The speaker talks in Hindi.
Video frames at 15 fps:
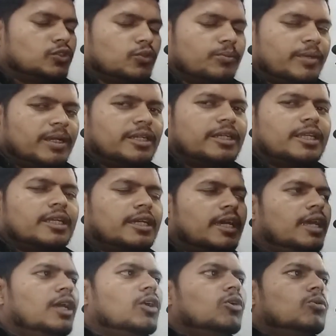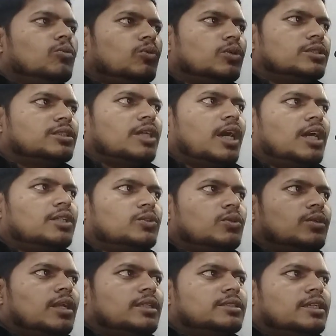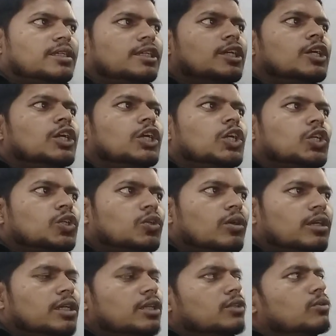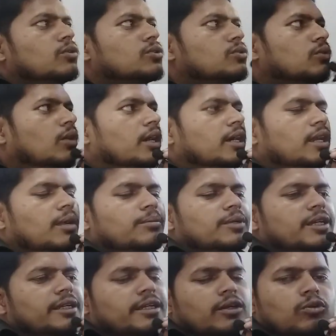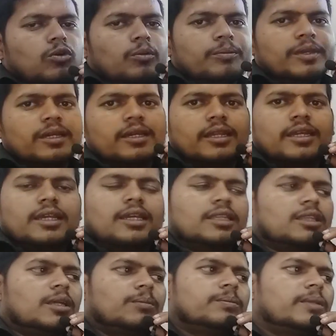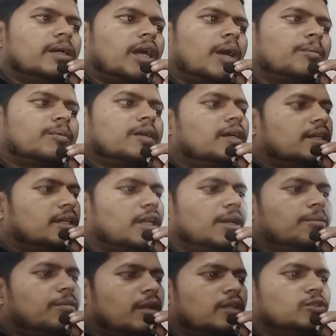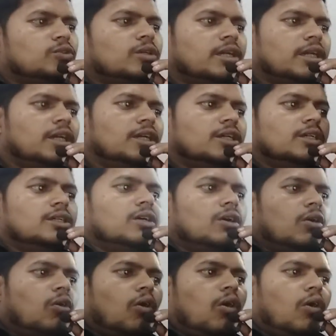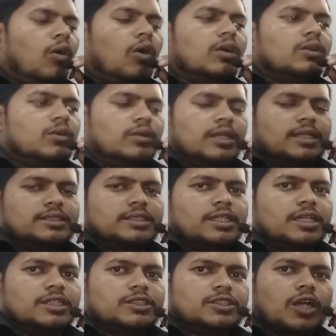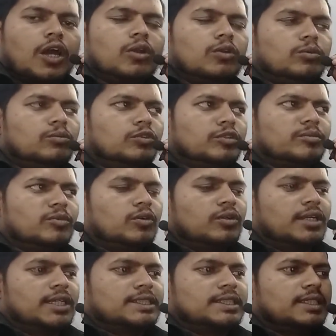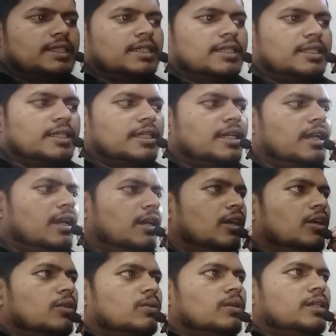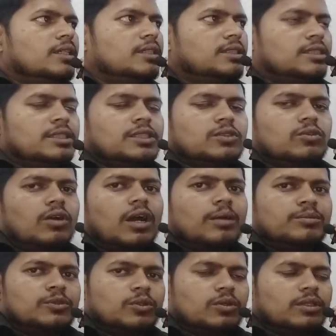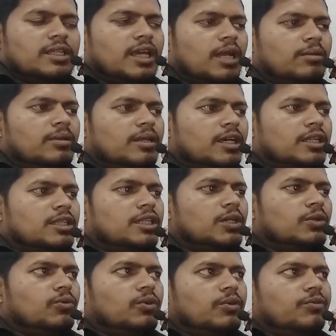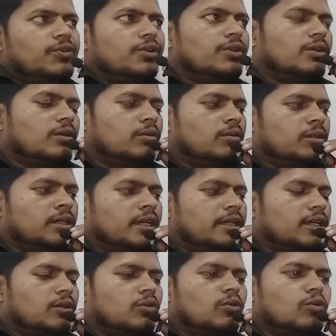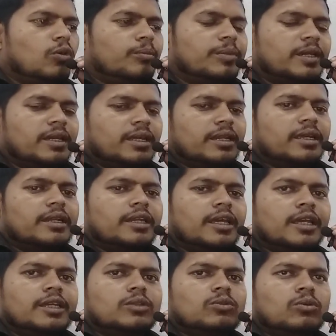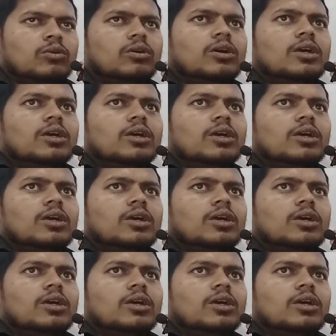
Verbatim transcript: का जो बैटरिक है वो चार्ज होना चाहिए क्योंकि दोस्तों अगर आप डेटा कॉपी करेंगे तब तक आपका कैमरा जो है ऑन होना चाहिए चालू मूड में होना चाहिए ठीक है तो इस चीज़ को आप ज़रूर ध्यान में रखते हुए डेटा को कॉपी करेंगे नहीं तो